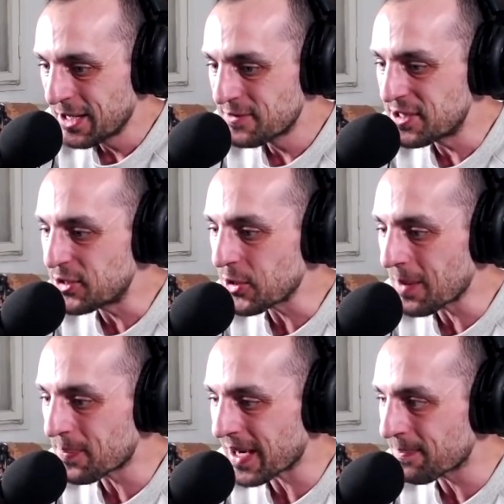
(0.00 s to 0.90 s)
Все
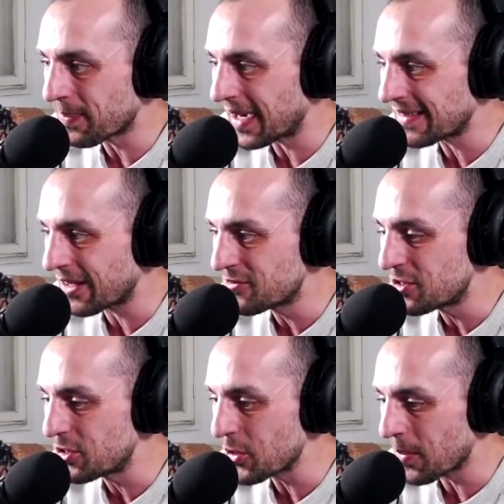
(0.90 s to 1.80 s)
пропало,
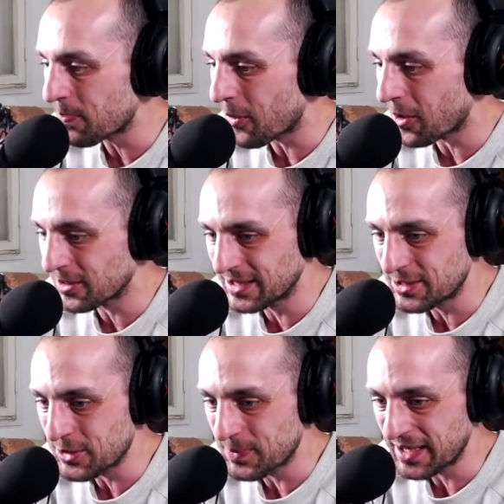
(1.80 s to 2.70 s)
все
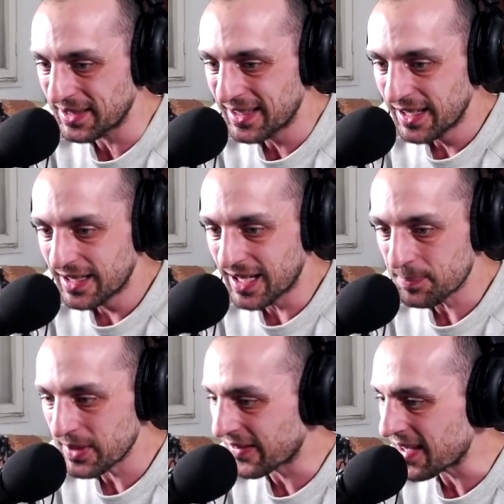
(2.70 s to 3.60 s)
полностью, блин.
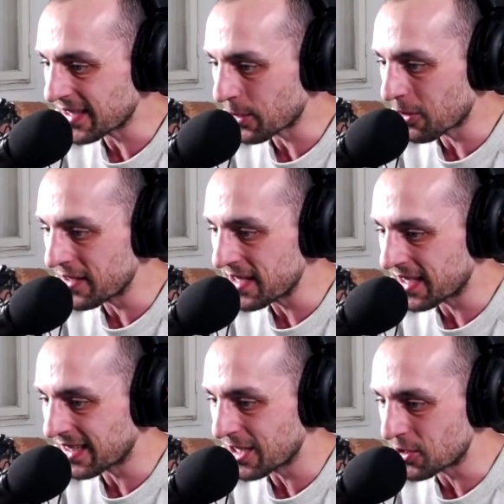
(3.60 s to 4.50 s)
Капец, я такого
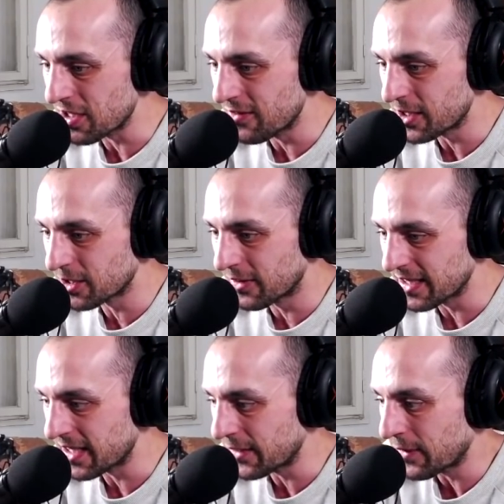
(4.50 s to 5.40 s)
никогда еще не видел в
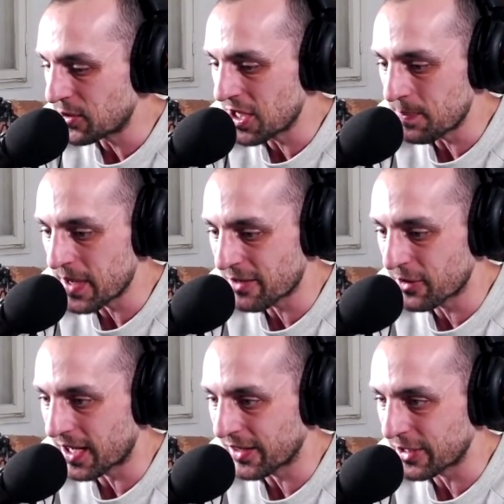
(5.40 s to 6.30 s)
этой игре. Вообще
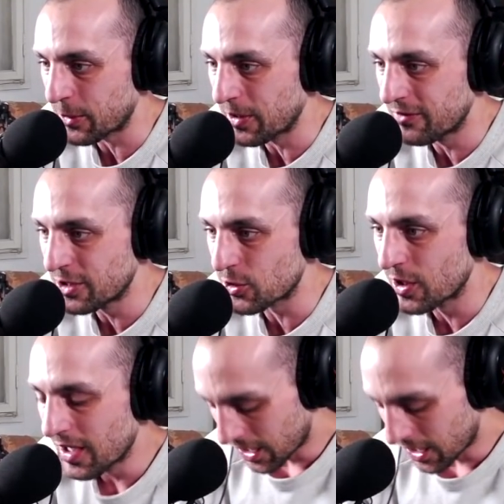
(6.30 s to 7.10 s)
первый раз такое вижу.